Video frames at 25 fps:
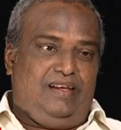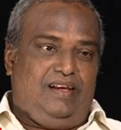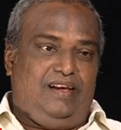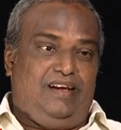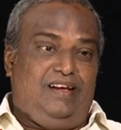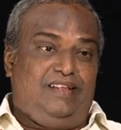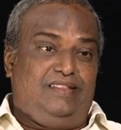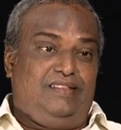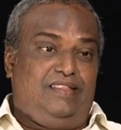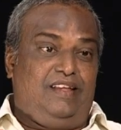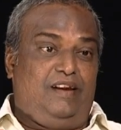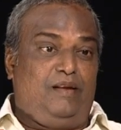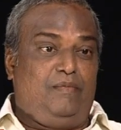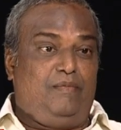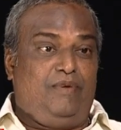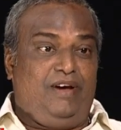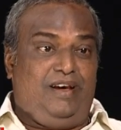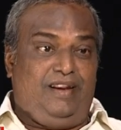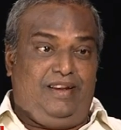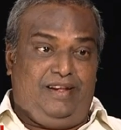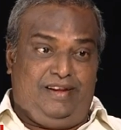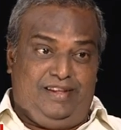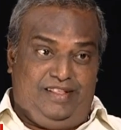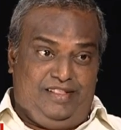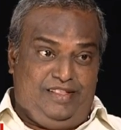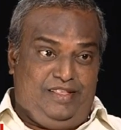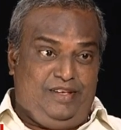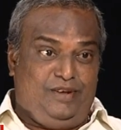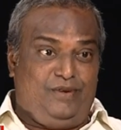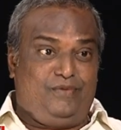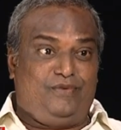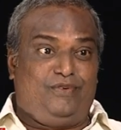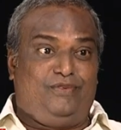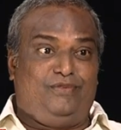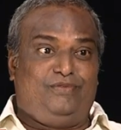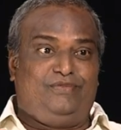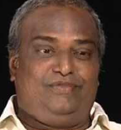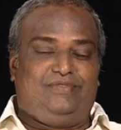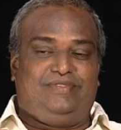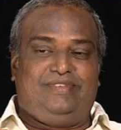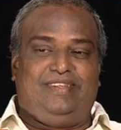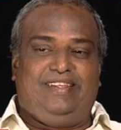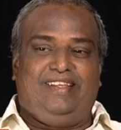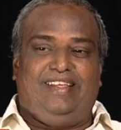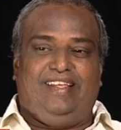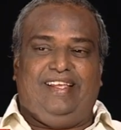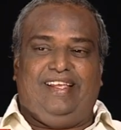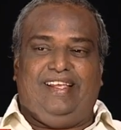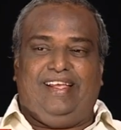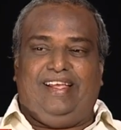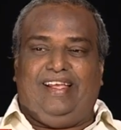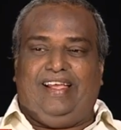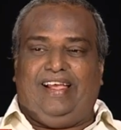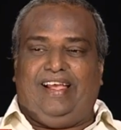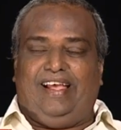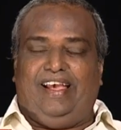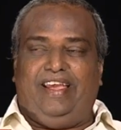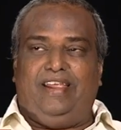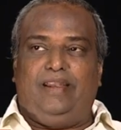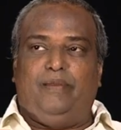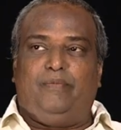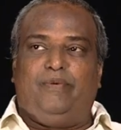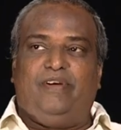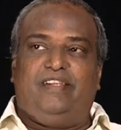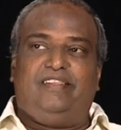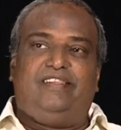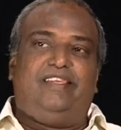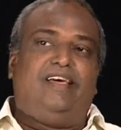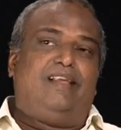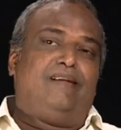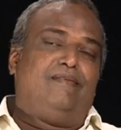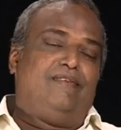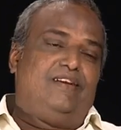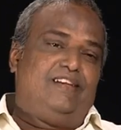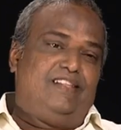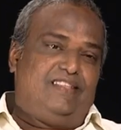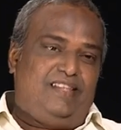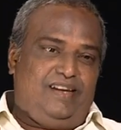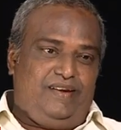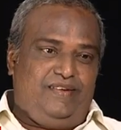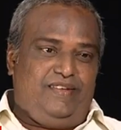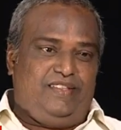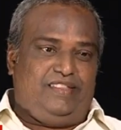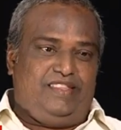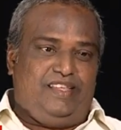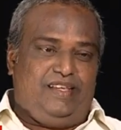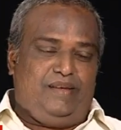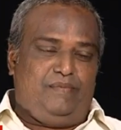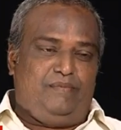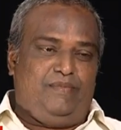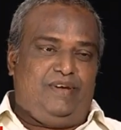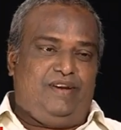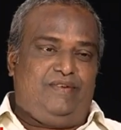మాంధ్ర బాలగంధర్వు ఆయన పద్యాలు విన్న తర్వాత